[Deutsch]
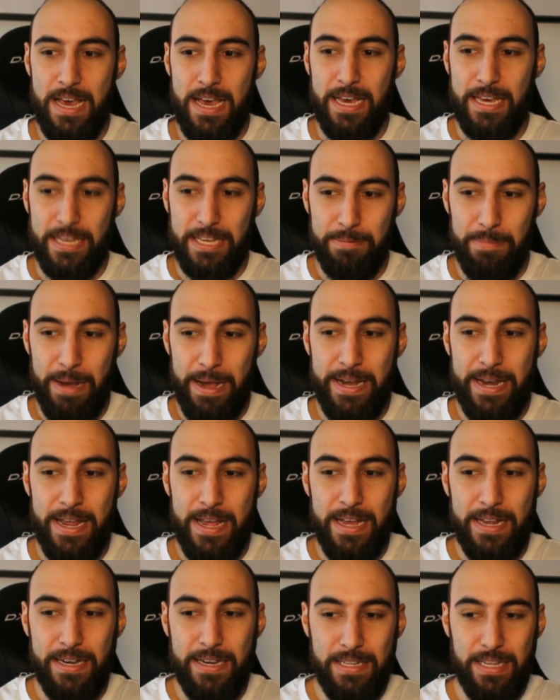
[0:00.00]
Ich meine,
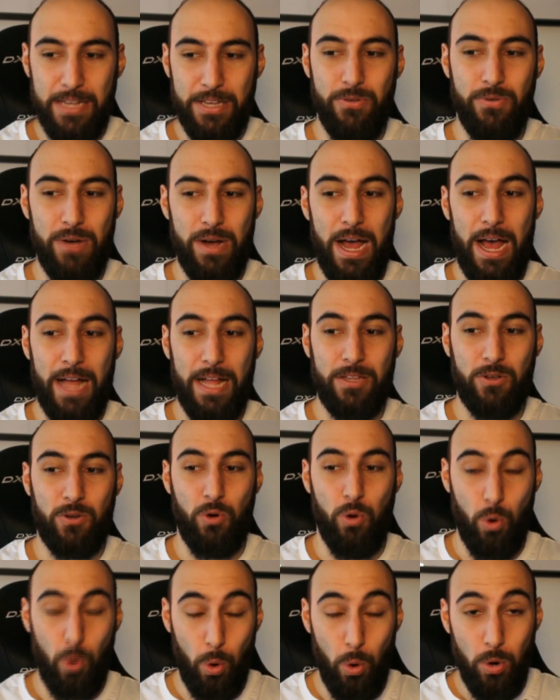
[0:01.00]
dieser Junge hat
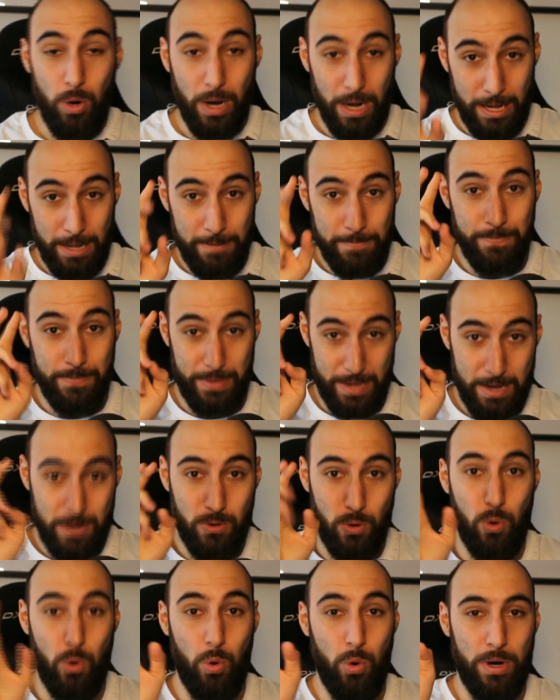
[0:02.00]
Corona, ne,
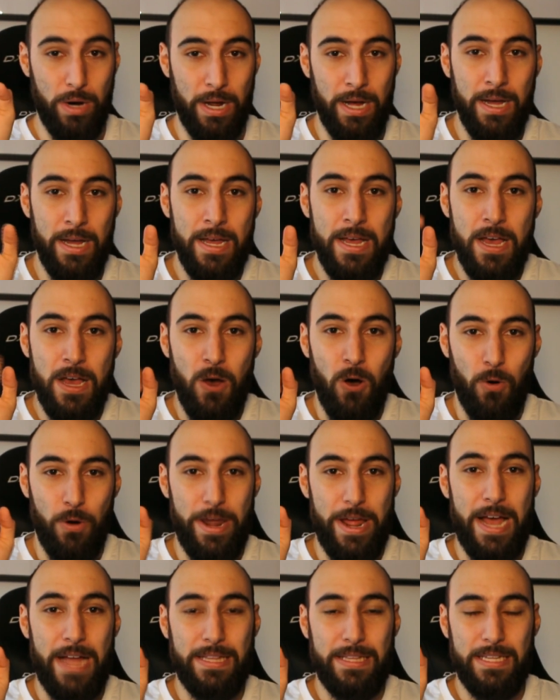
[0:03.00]
Corona, und
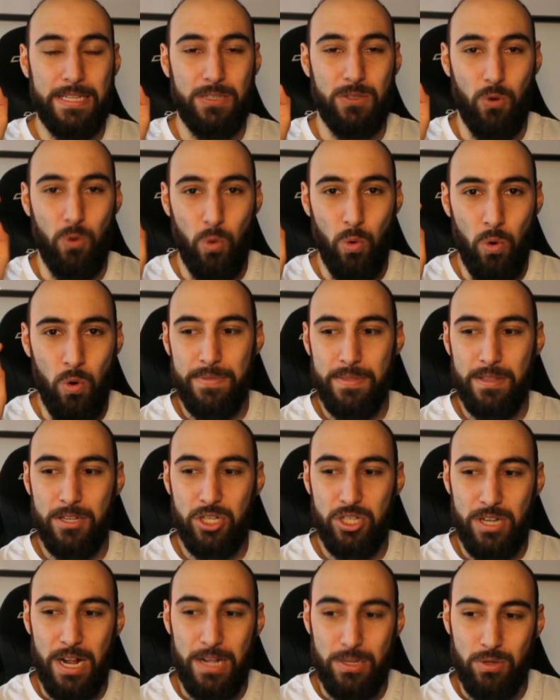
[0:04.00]
er hat das O,
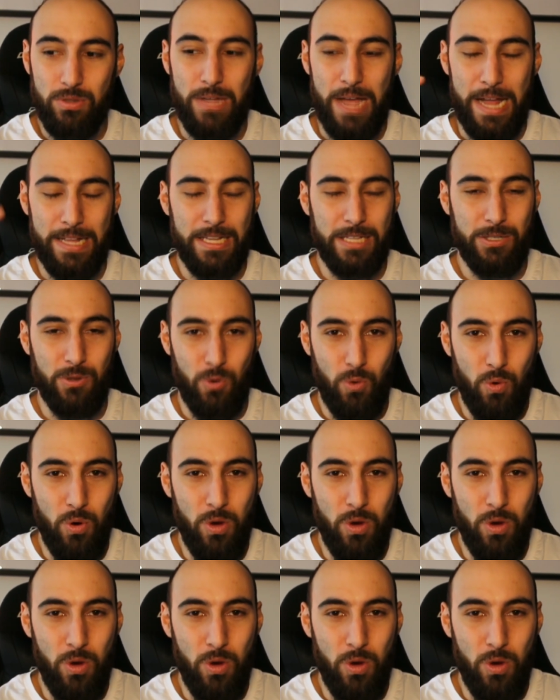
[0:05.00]
also er hat das O